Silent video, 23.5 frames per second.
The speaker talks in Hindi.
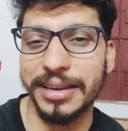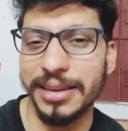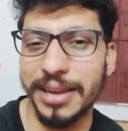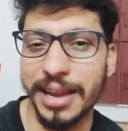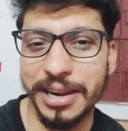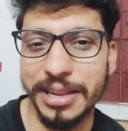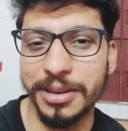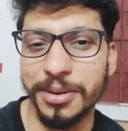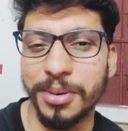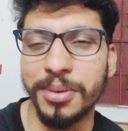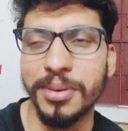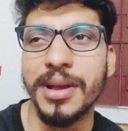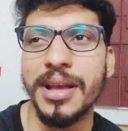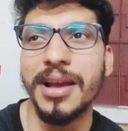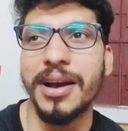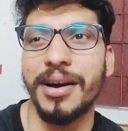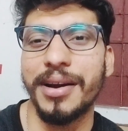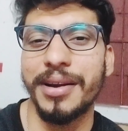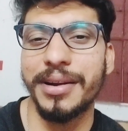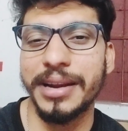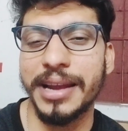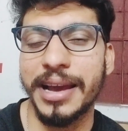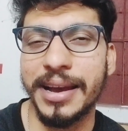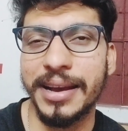खिलाड़ी को
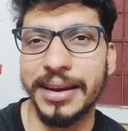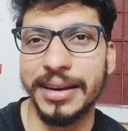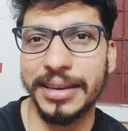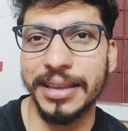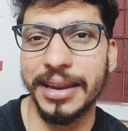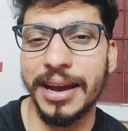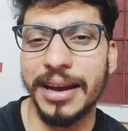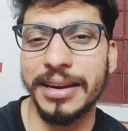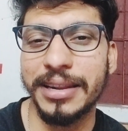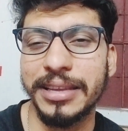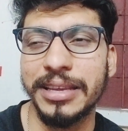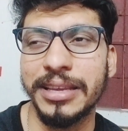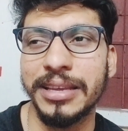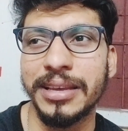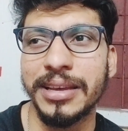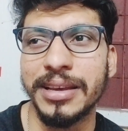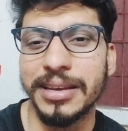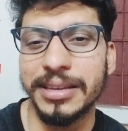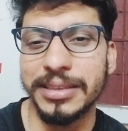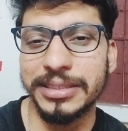और नया खिलाड़ी